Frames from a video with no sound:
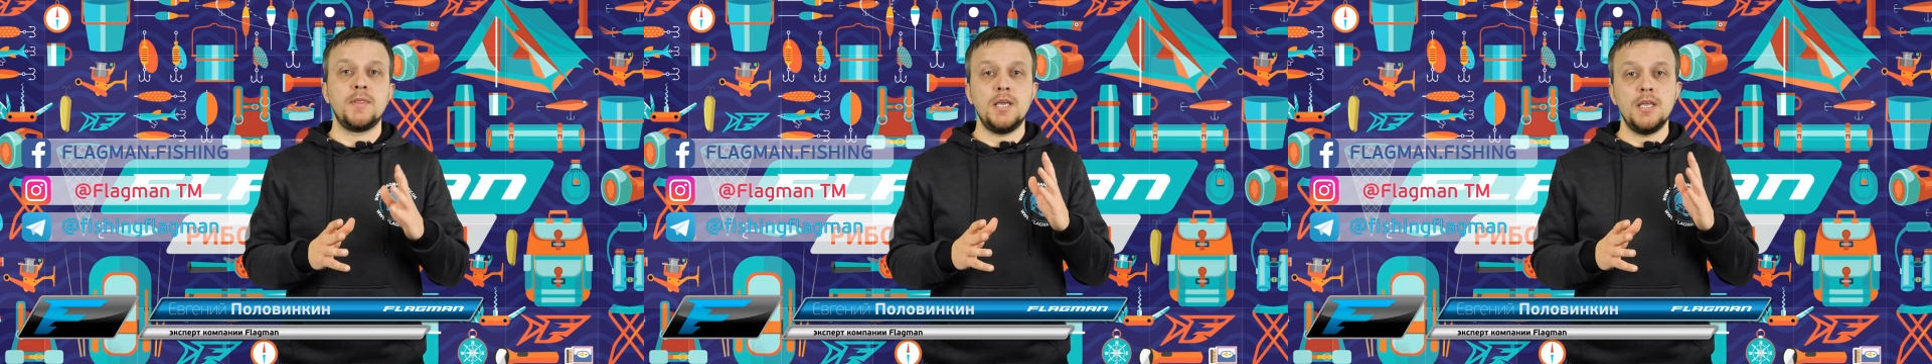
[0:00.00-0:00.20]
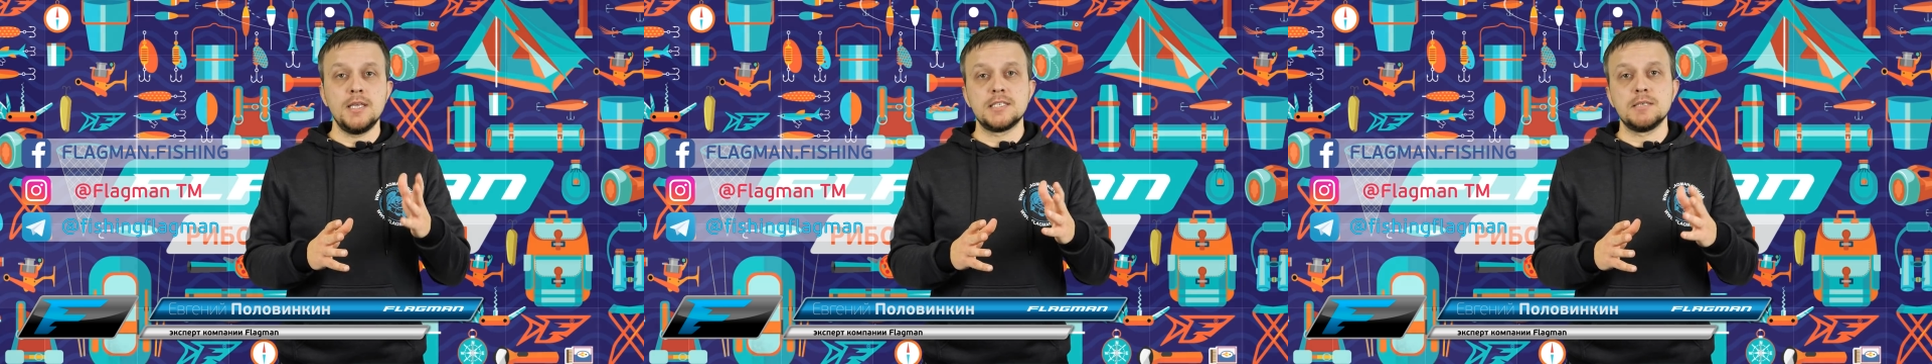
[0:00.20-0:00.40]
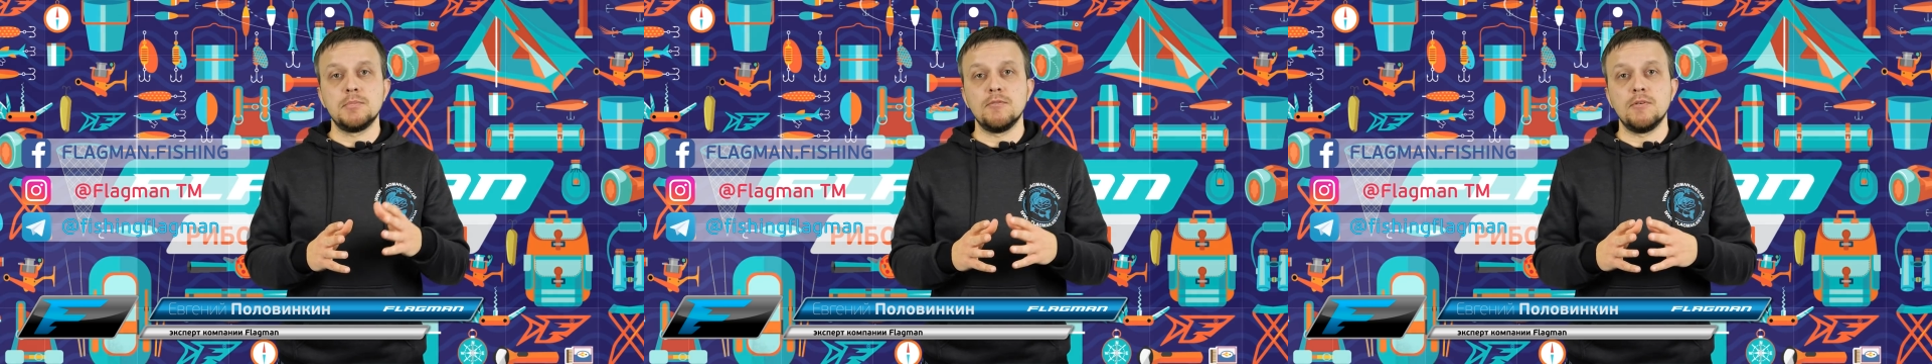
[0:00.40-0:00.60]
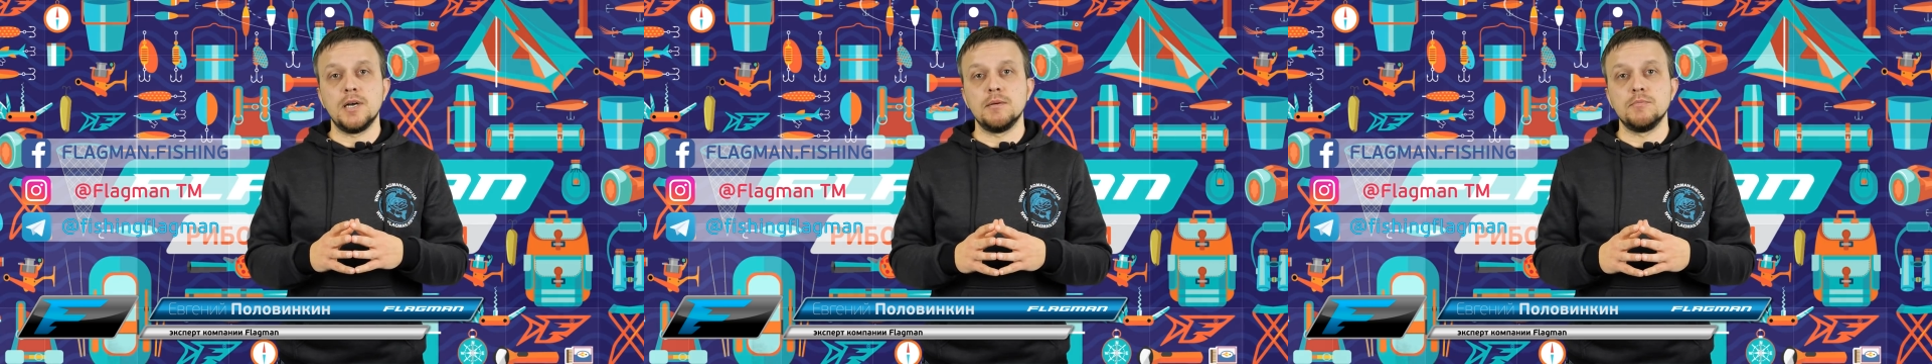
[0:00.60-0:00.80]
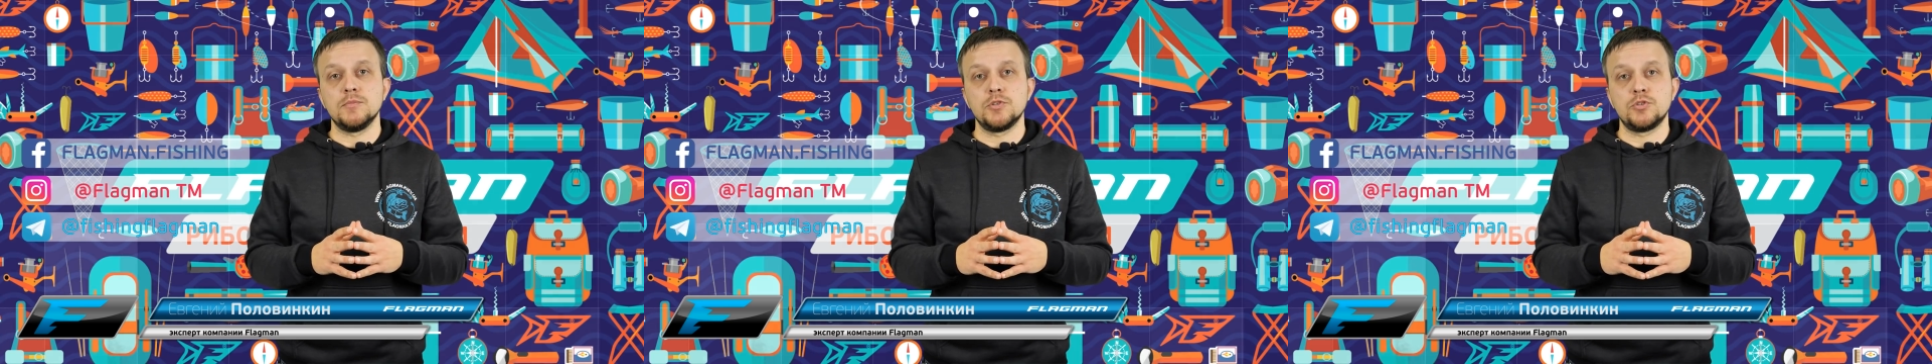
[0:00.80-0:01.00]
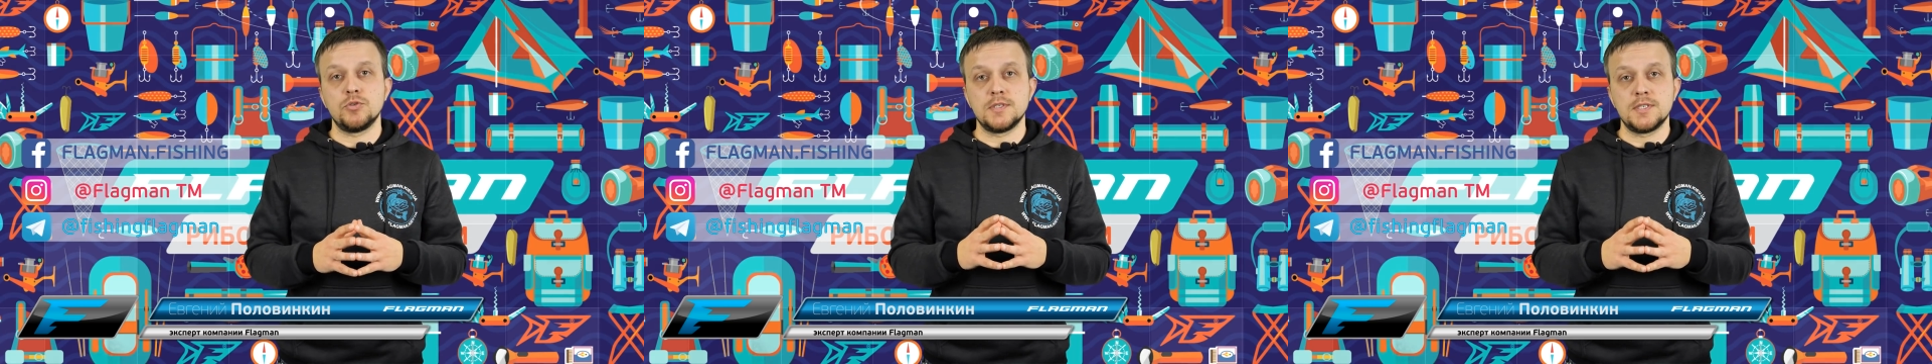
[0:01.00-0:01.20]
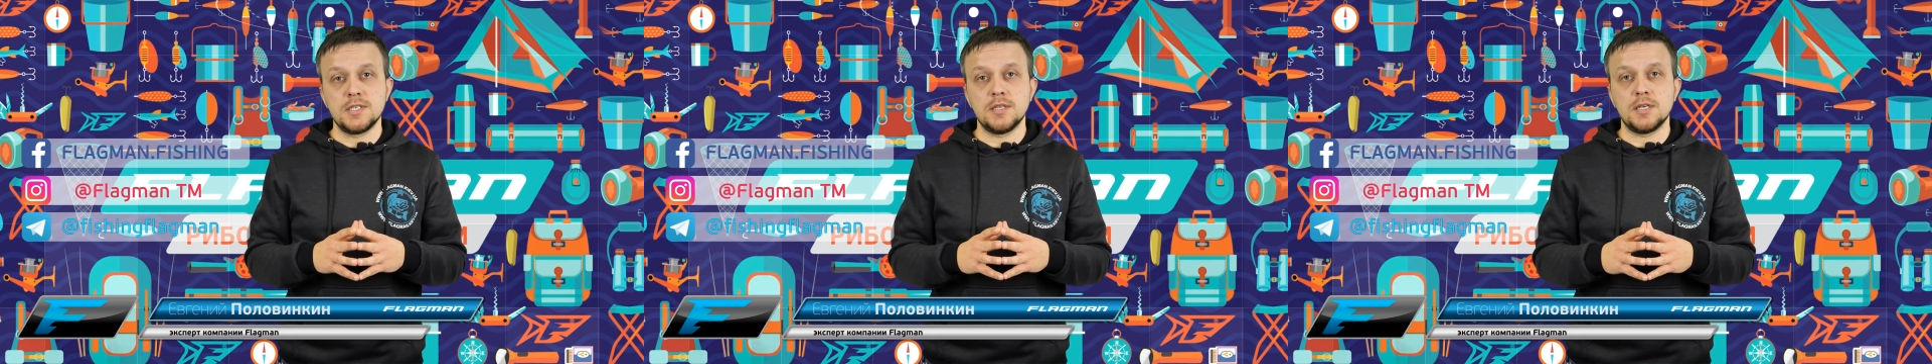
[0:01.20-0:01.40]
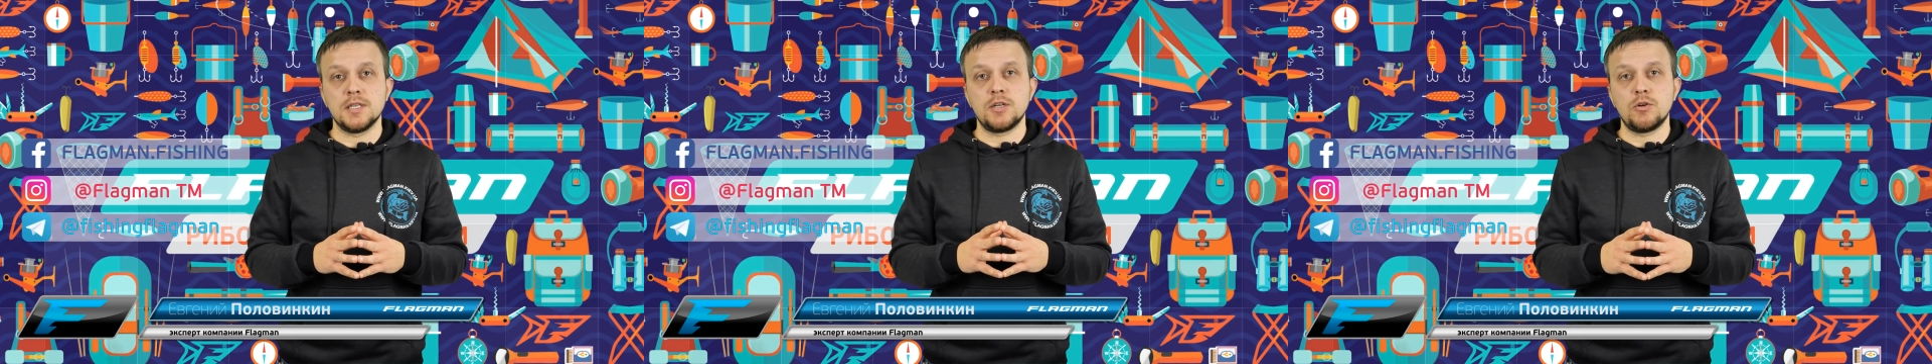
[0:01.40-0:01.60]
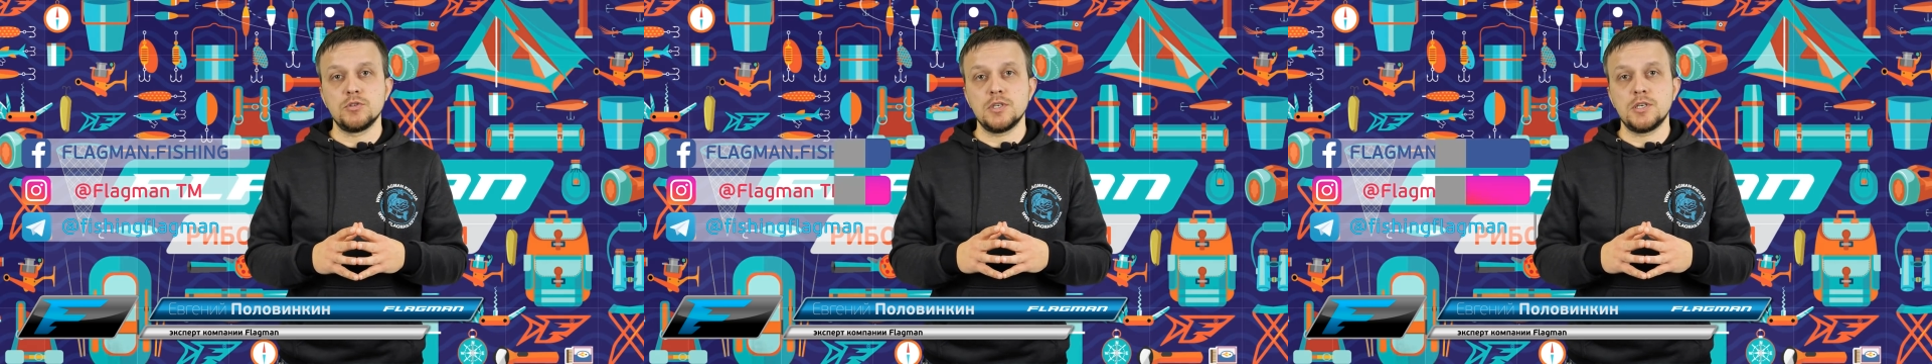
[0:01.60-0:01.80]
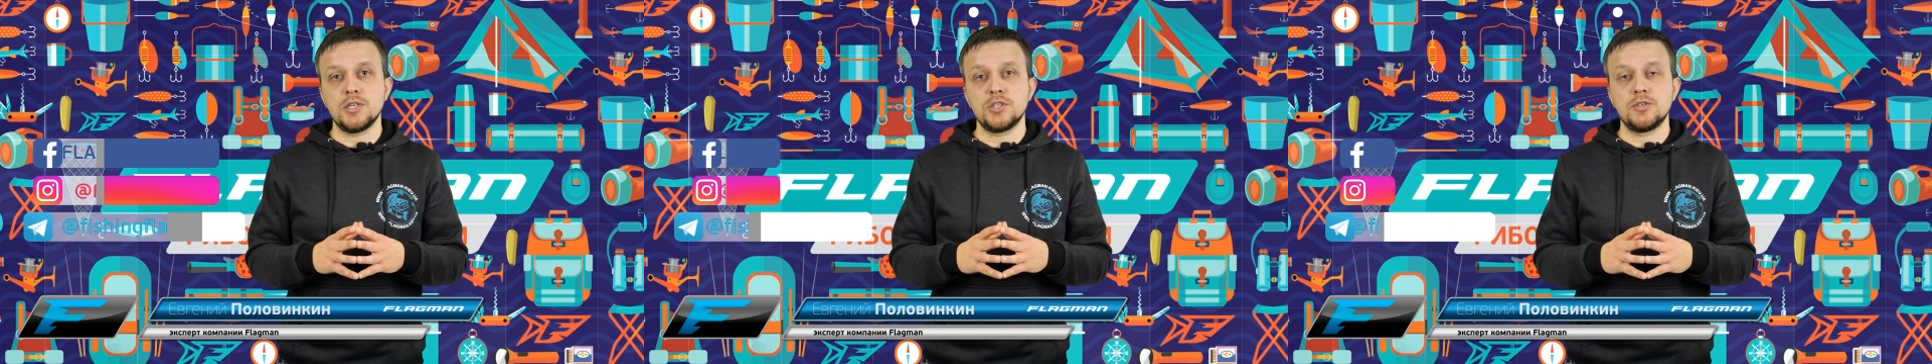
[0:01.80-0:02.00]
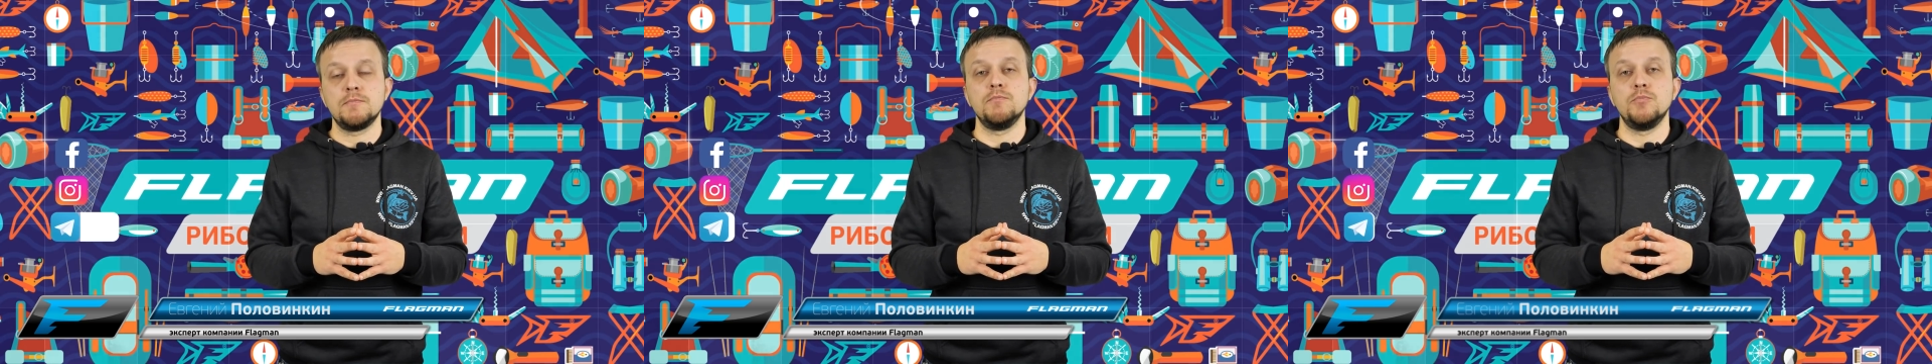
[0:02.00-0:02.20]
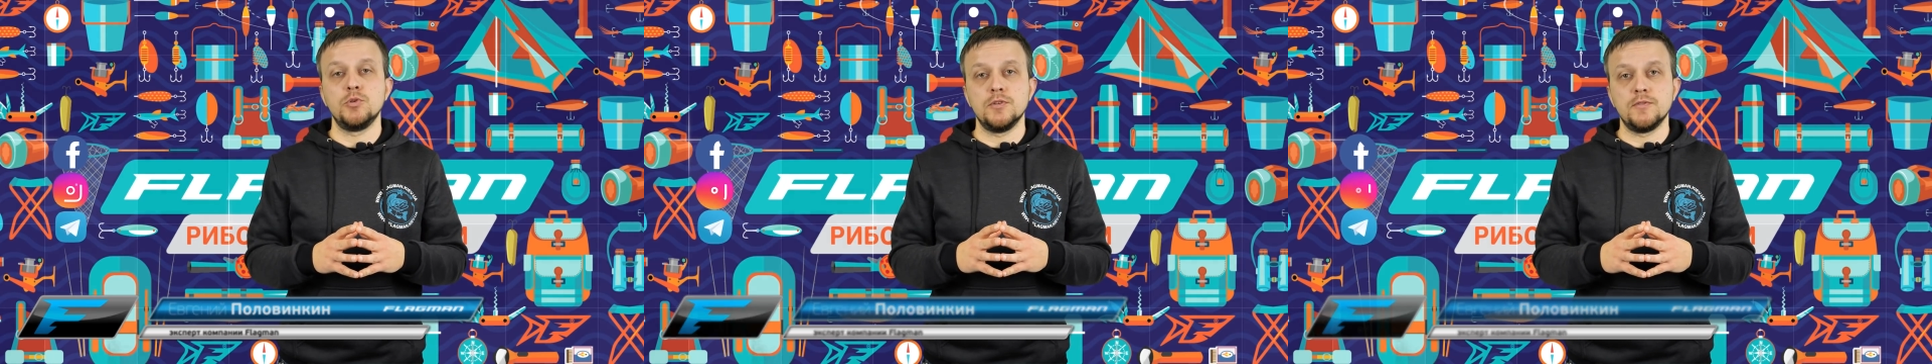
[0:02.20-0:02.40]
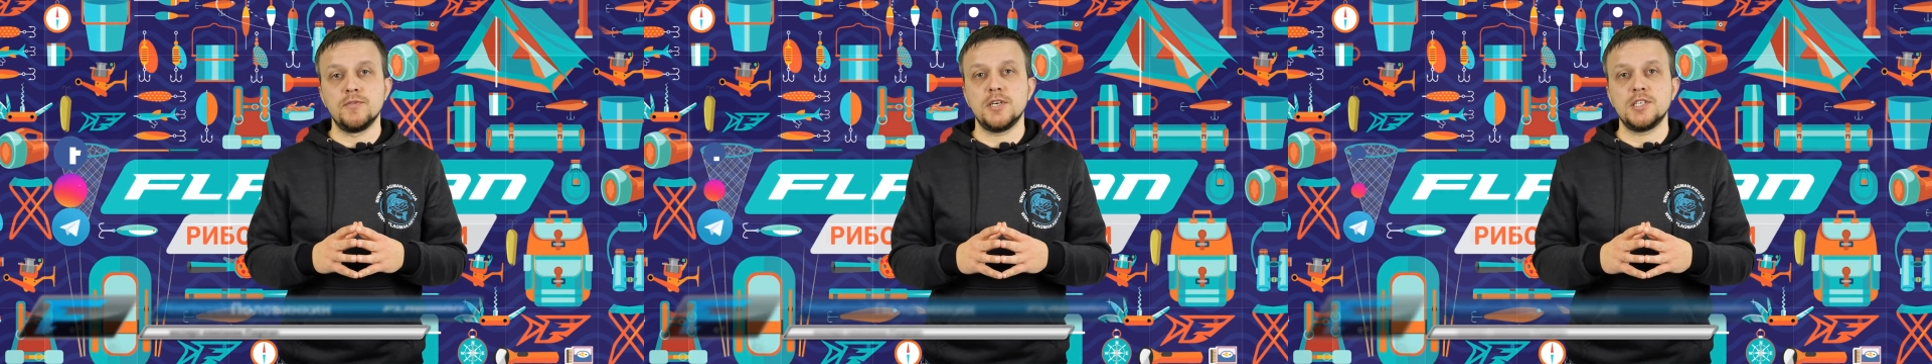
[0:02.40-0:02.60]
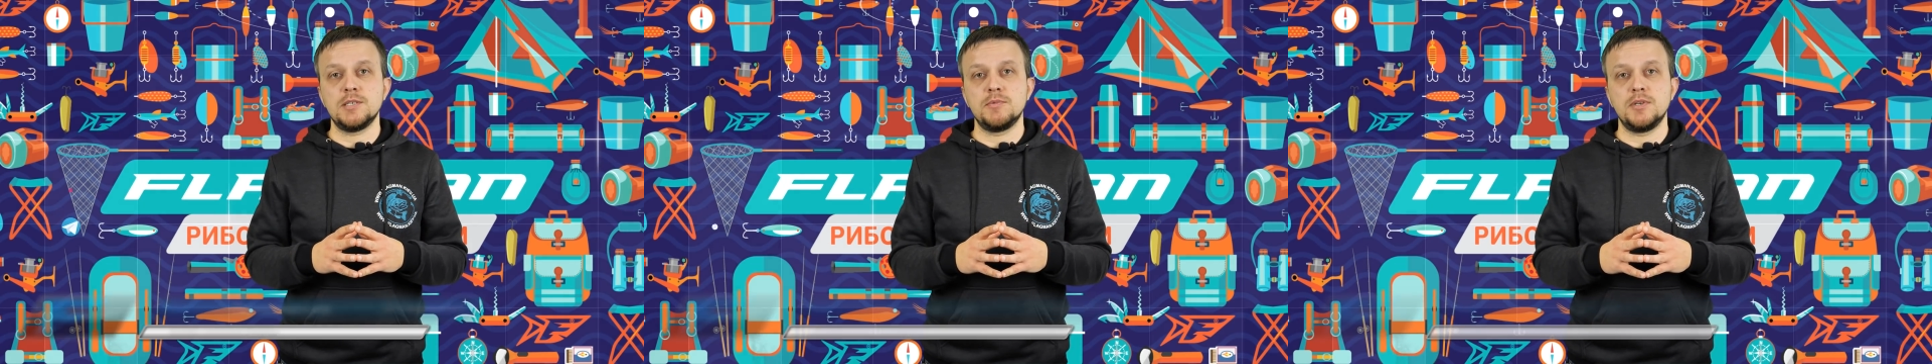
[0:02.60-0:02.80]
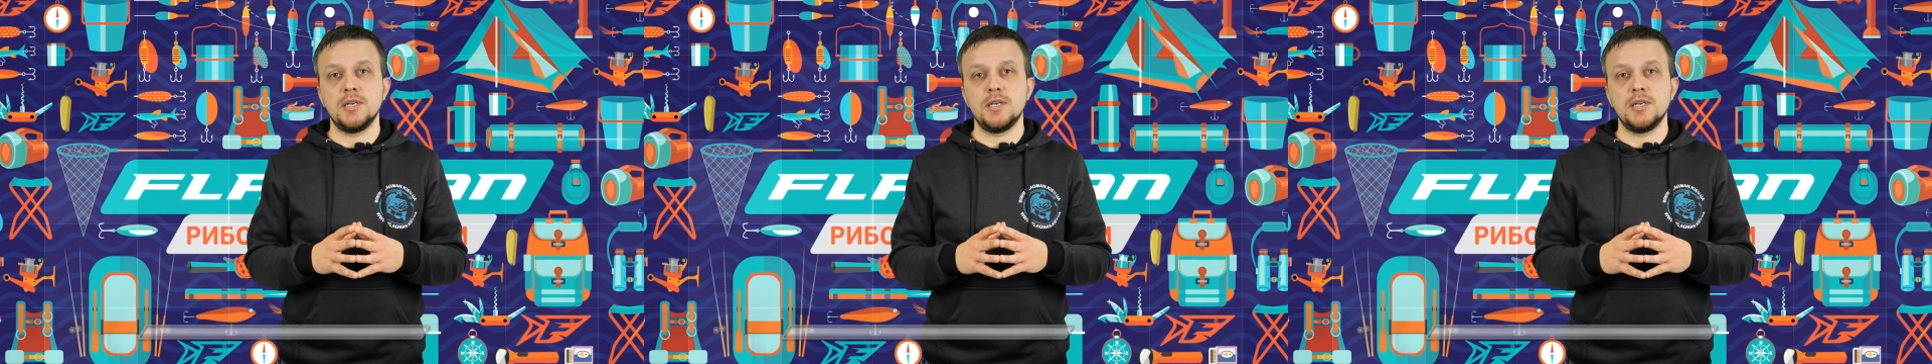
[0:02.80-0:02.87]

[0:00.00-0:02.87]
И не забываем, что ссылка на розыгрыш будет в нашем